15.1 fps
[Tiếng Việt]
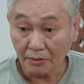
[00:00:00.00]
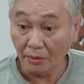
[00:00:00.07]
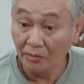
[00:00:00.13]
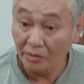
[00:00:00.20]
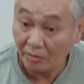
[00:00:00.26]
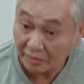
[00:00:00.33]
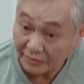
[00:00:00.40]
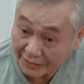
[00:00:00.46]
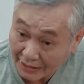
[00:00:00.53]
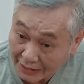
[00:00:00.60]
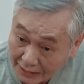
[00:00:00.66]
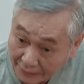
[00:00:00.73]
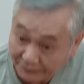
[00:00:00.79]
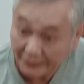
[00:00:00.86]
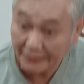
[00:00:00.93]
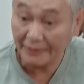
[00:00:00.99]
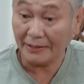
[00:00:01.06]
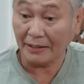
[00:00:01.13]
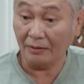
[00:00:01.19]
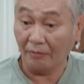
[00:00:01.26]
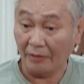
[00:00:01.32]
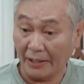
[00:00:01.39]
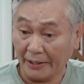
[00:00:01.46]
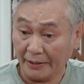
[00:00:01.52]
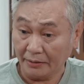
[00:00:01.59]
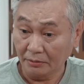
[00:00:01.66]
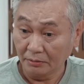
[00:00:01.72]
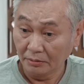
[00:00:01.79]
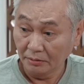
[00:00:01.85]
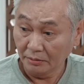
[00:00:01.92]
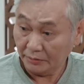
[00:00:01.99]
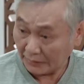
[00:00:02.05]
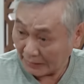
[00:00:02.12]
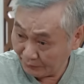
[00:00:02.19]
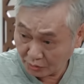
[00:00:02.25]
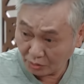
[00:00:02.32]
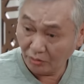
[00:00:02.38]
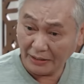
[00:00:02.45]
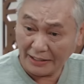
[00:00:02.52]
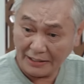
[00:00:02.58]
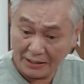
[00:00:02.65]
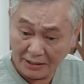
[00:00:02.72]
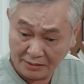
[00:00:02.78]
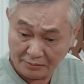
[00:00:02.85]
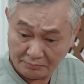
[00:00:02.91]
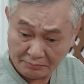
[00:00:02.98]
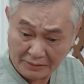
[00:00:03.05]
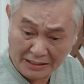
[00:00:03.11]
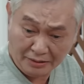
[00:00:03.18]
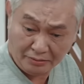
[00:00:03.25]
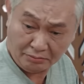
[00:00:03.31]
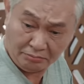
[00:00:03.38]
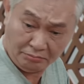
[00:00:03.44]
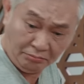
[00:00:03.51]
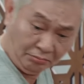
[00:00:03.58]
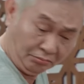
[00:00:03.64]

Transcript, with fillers: Tôi có việc gấp phải đi ra ngoài Tìm cho tôi lẹ lên mau